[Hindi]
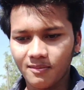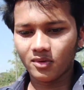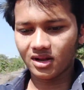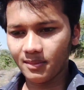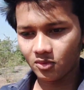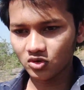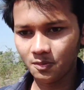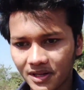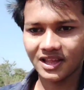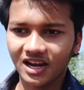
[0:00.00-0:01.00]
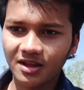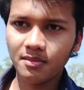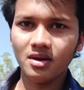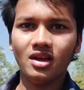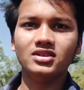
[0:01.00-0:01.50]
मतलब कुछ बताने
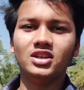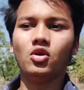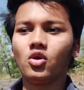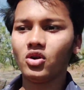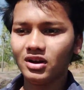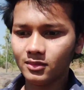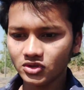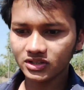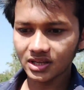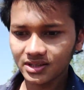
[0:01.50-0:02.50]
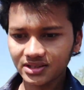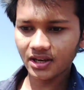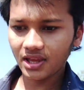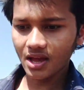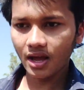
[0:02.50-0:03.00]
में जिन लोगों ने मुझे
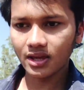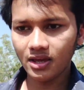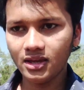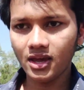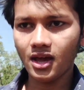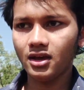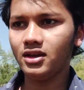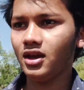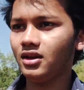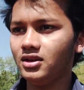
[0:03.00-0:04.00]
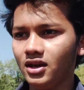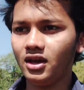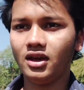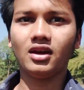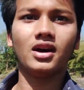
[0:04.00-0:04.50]
सजेशन किया कि ये ये ये
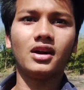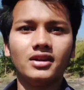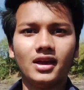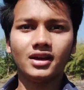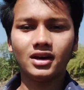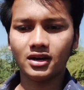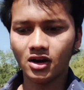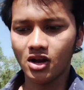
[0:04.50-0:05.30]
कर ये कर